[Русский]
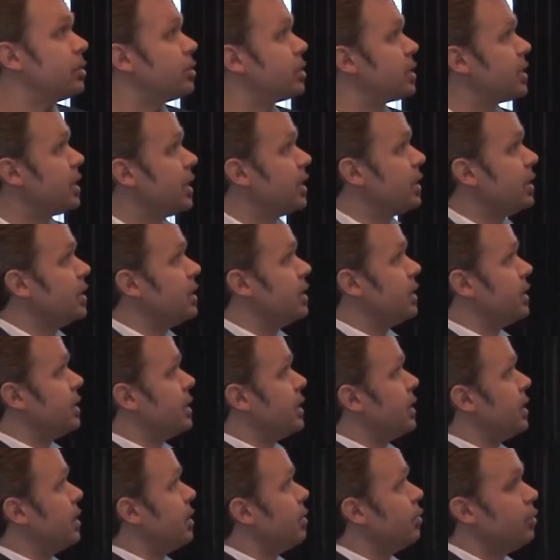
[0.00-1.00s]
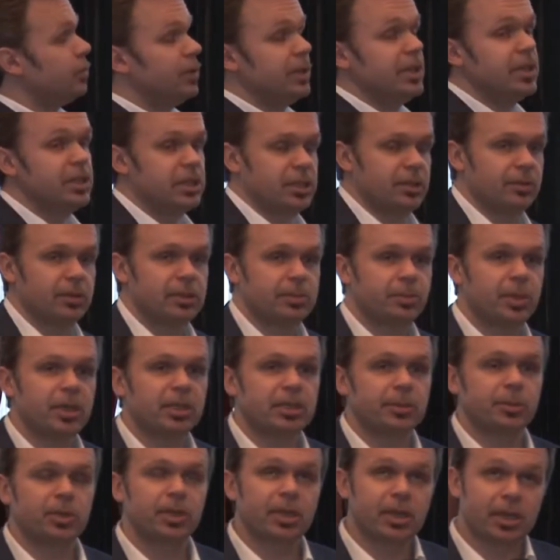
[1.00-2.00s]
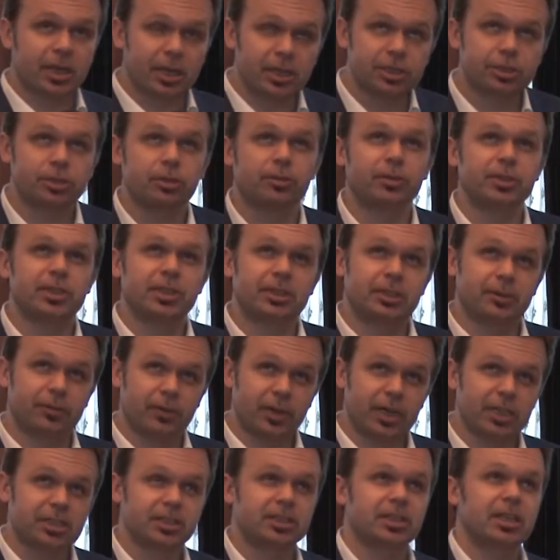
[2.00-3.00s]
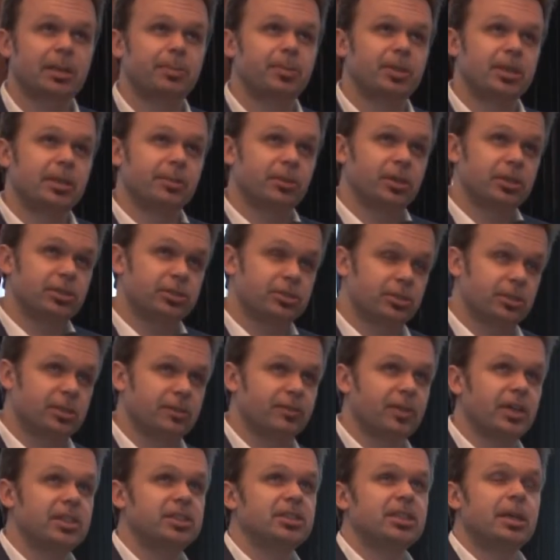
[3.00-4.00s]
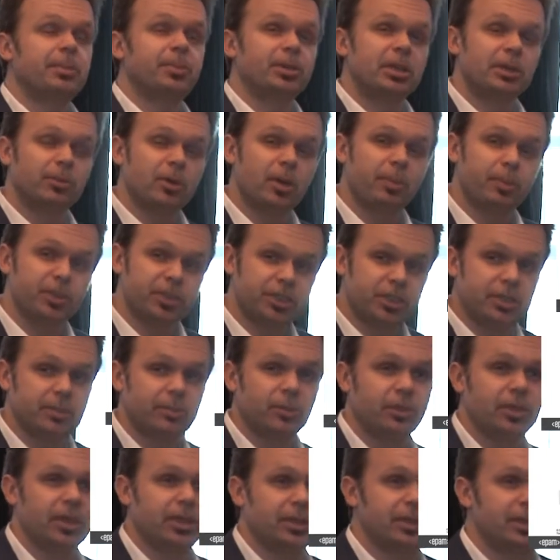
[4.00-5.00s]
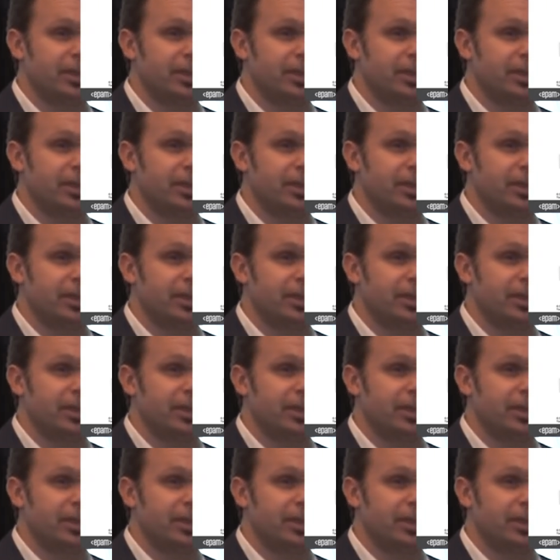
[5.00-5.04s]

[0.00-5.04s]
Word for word: эту ценность э, увеличивать. Поэтому они, хорошо, вот это важно, я понимаю, что это важно, я понимаю, почему я